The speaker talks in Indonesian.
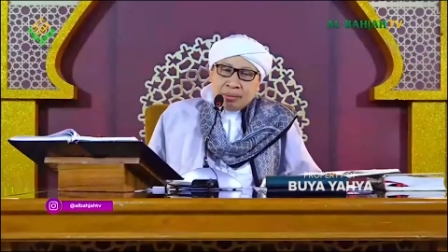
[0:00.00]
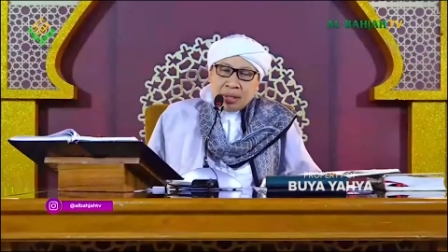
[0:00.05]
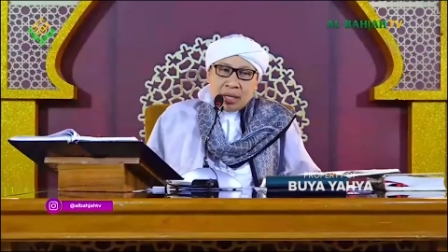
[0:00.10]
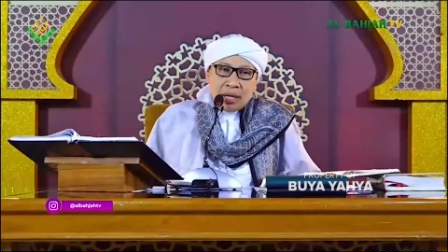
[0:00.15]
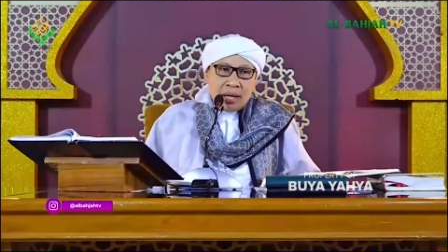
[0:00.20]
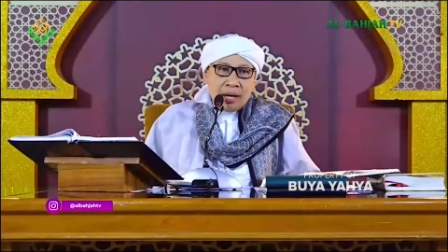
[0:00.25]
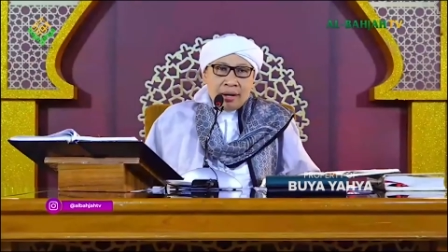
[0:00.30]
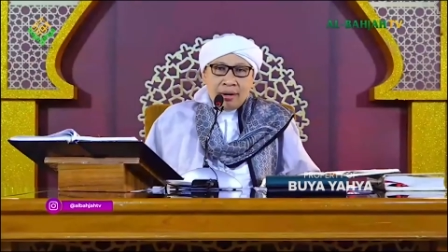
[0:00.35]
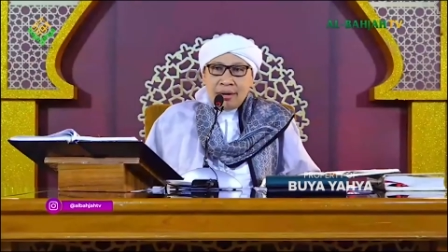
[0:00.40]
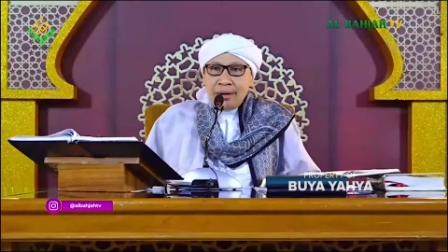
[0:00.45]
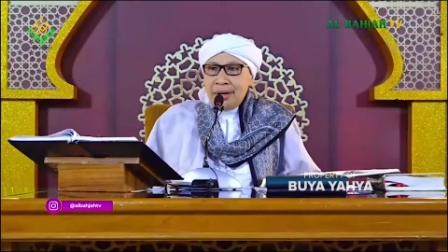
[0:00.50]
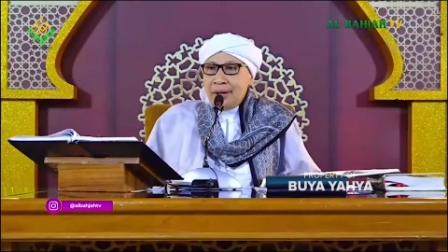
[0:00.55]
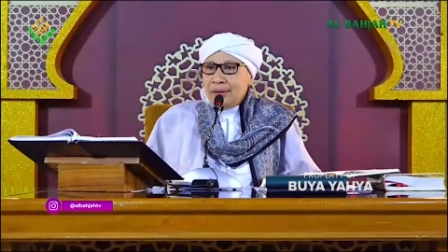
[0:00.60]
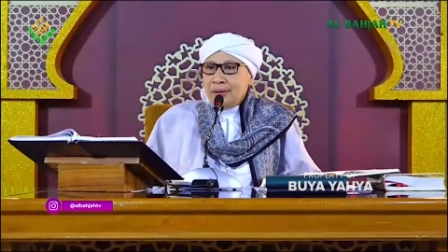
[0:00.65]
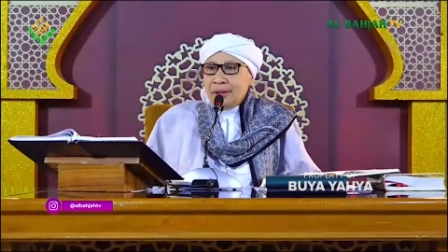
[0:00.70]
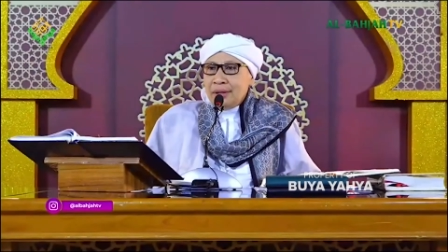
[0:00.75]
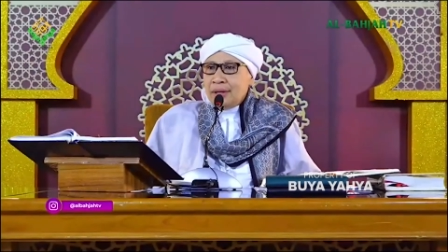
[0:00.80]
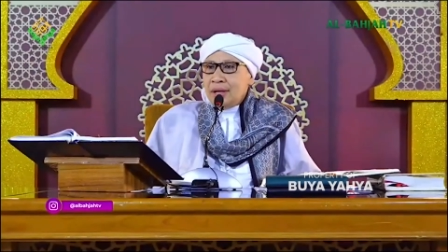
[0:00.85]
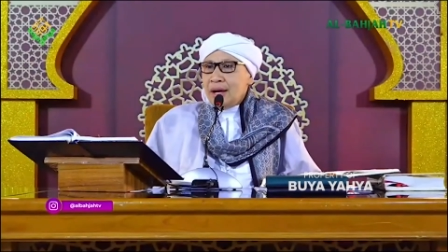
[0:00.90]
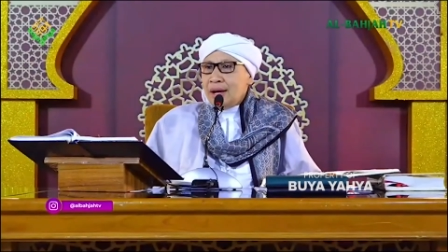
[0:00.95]
maka
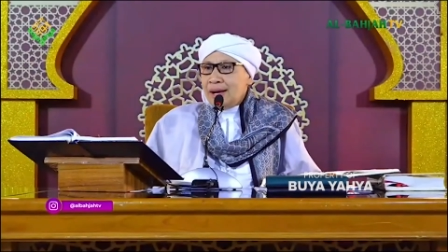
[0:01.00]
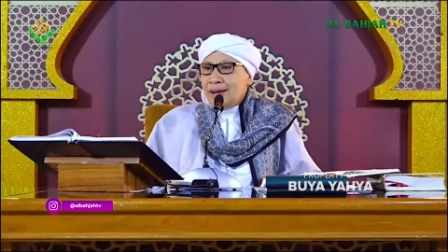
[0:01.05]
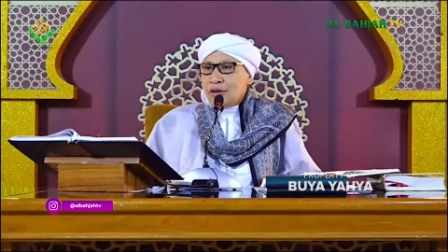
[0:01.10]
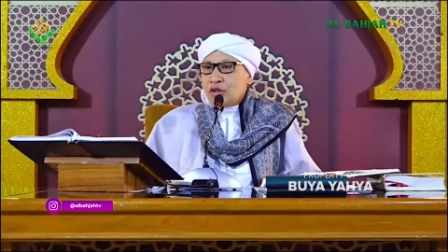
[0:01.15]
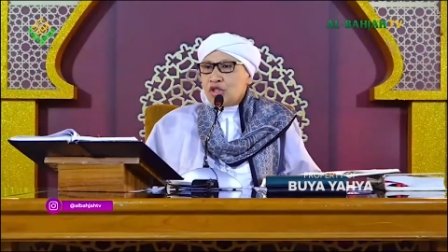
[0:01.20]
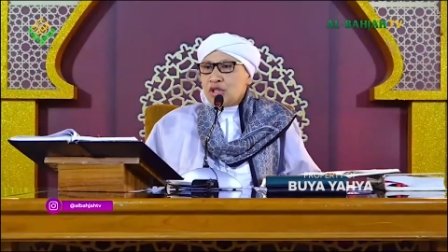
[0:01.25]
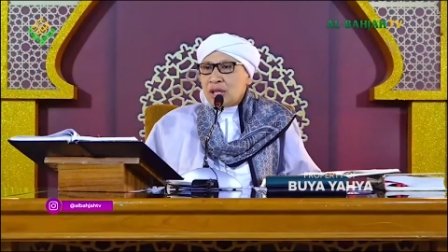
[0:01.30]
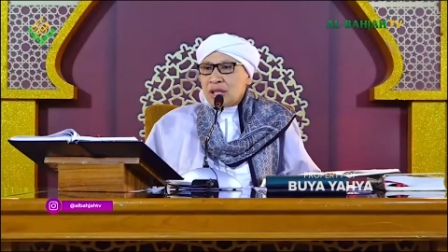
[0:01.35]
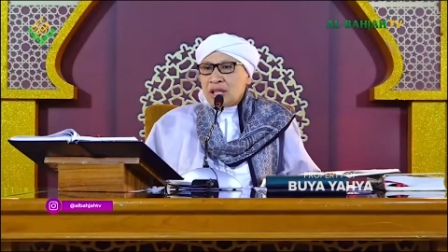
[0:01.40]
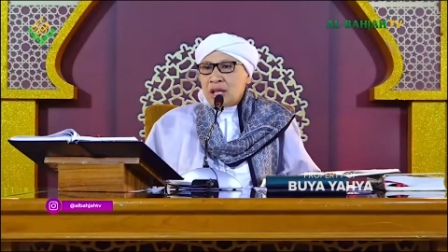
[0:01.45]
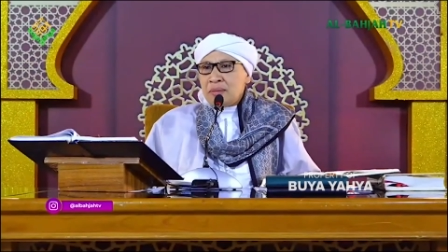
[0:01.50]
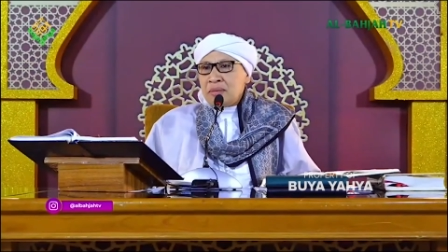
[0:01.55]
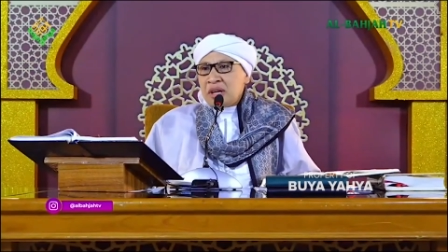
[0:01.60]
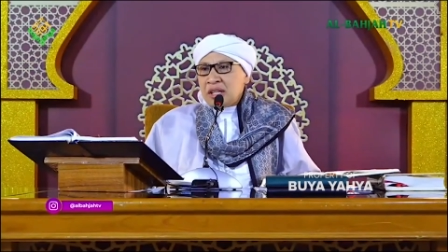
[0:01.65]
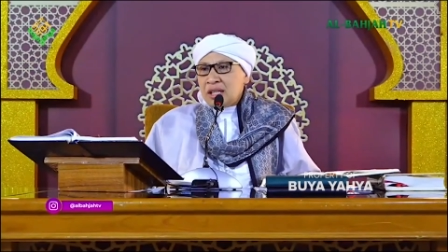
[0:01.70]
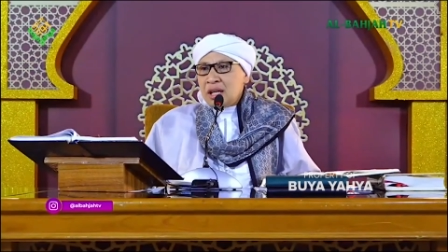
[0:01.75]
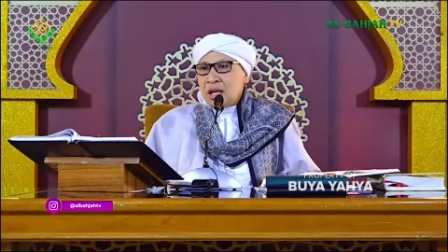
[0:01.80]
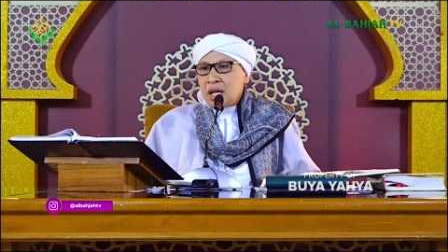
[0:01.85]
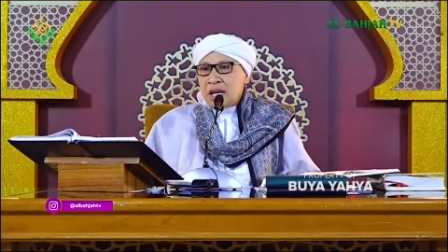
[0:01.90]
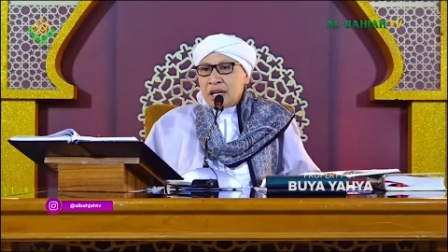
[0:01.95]
Anda tidak harus
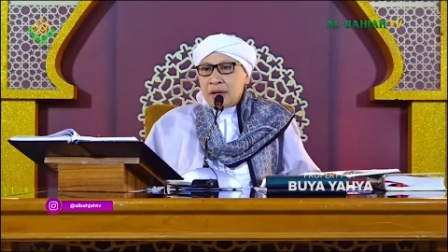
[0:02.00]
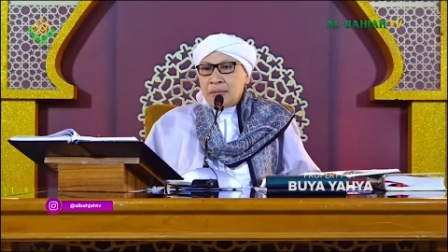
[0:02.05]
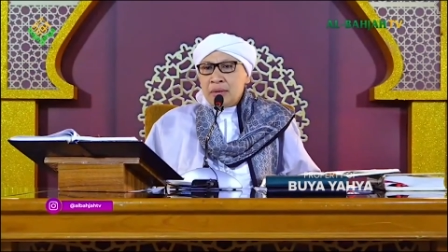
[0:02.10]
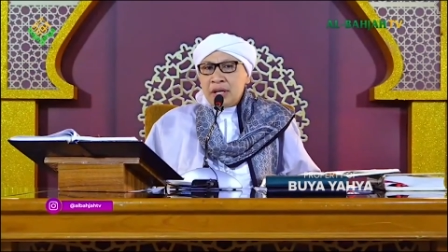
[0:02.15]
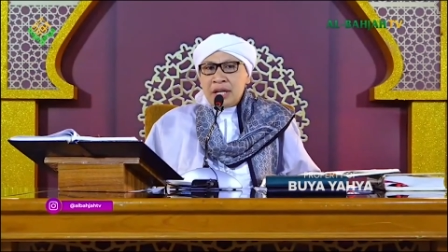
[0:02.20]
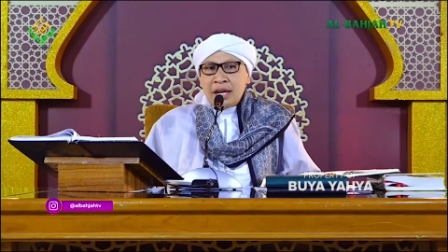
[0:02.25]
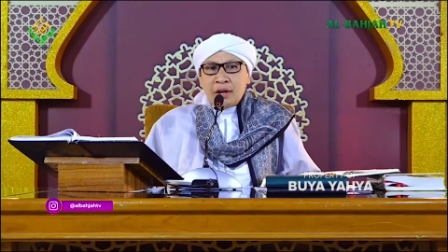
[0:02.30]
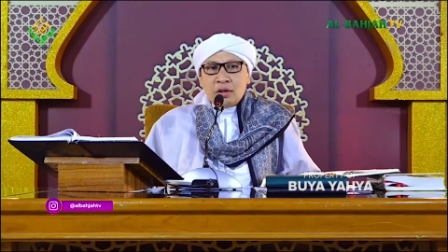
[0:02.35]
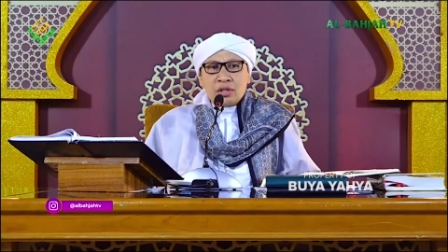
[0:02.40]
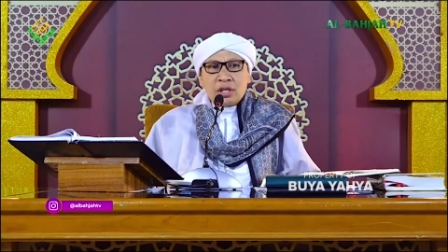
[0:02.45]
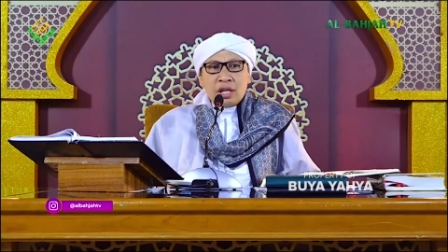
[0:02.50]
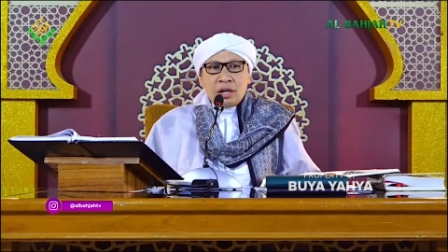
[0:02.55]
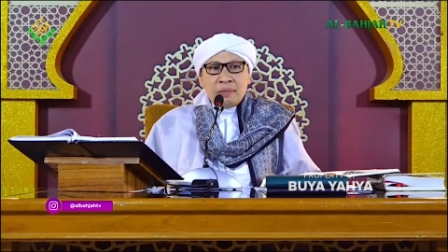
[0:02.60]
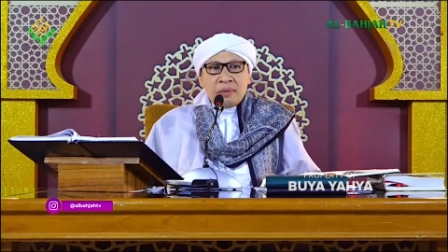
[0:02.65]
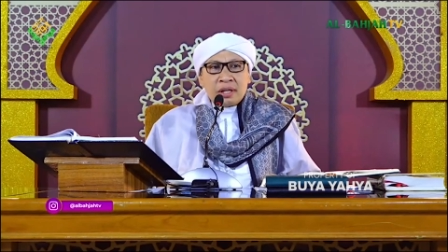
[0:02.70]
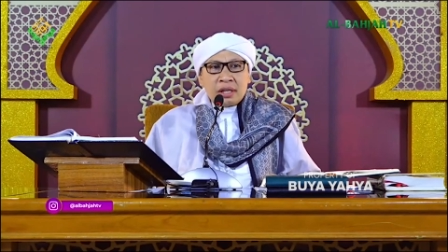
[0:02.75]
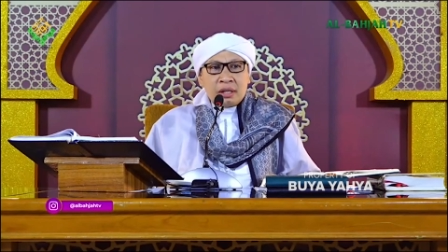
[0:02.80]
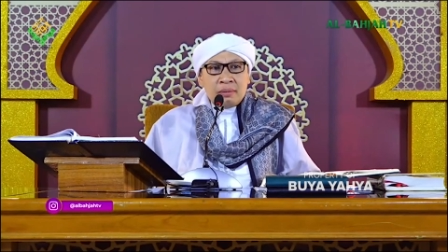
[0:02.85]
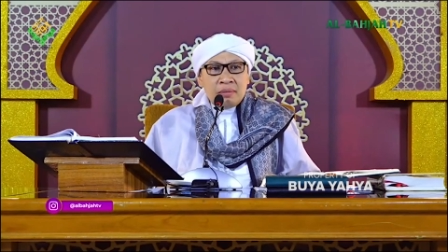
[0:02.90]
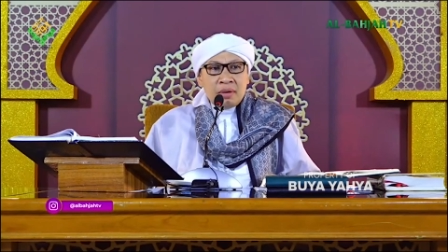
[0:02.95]
serta-merta nerimanya, harus
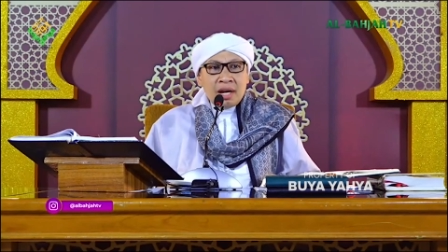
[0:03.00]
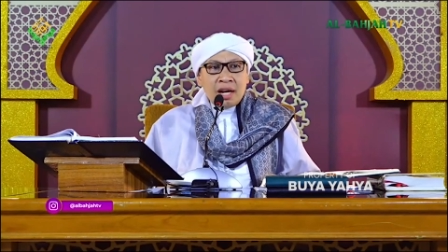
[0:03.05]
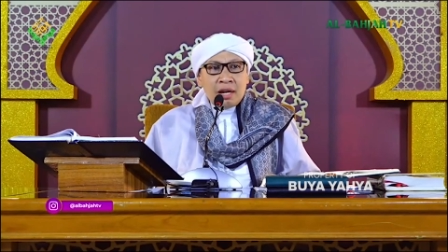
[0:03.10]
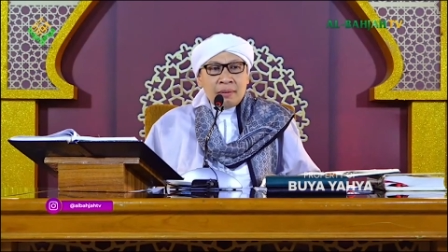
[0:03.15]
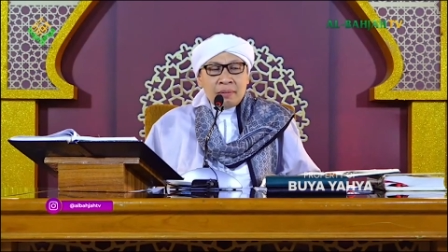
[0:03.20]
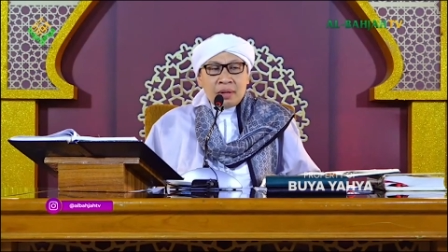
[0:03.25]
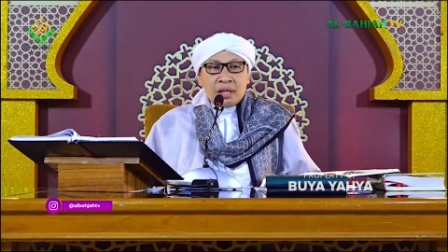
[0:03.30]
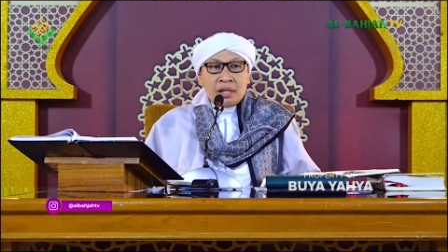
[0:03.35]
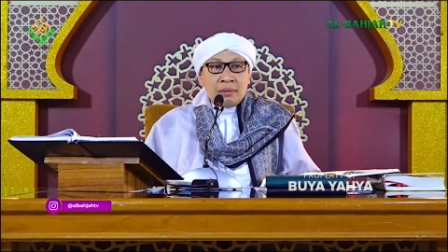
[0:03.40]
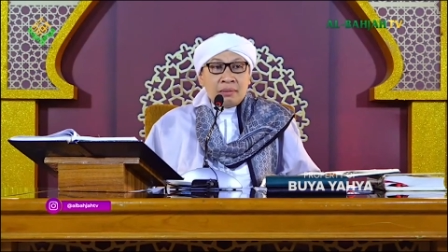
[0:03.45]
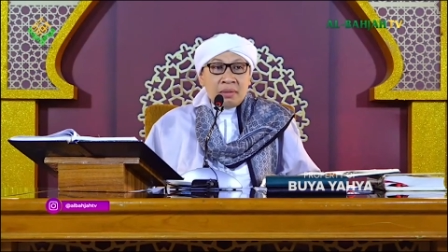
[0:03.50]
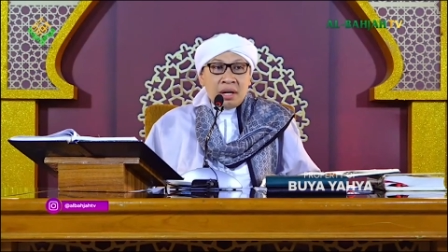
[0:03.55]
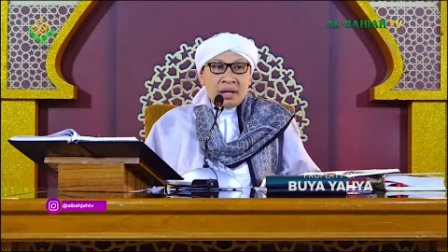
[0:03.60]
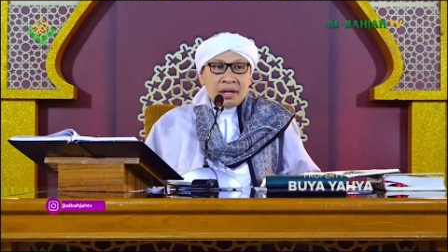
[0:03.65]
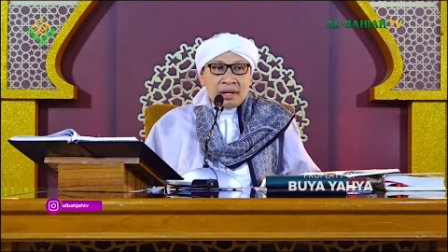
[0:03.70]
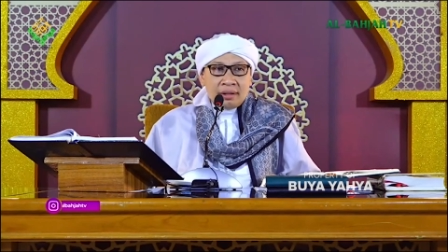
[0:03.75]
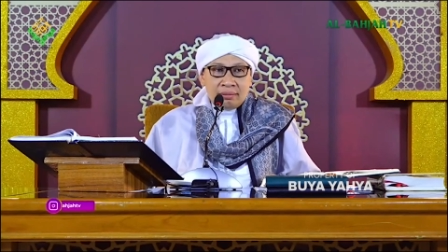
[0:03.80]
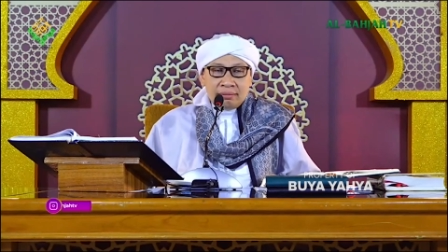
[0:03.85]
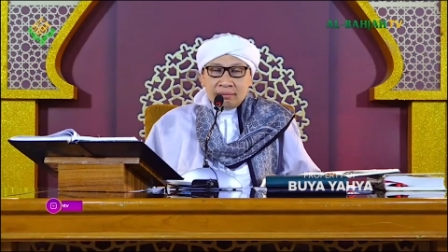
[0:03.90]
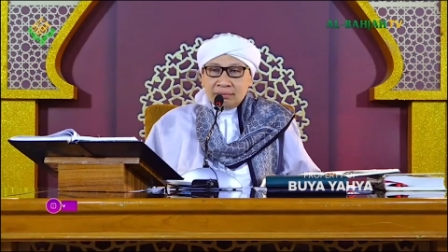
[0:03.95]
ada
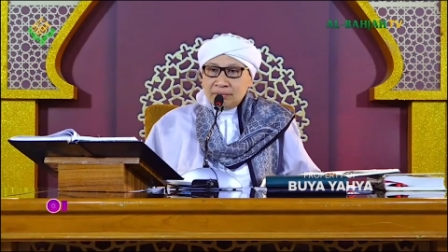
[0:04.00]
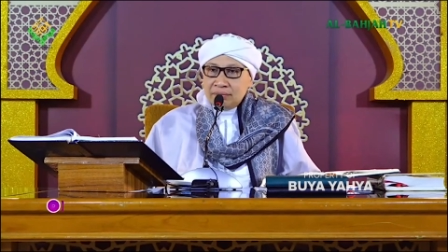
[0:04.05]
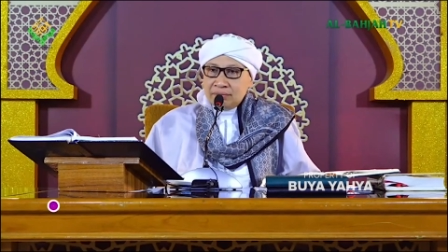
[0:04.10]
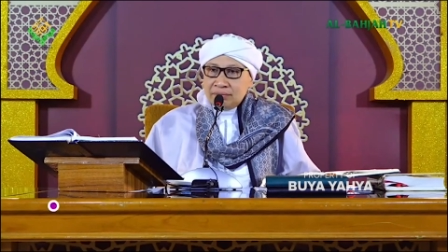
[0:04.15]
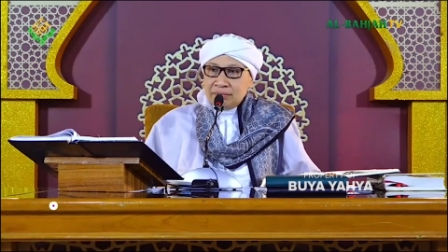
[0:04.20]
pertimbangan-pertimbangan.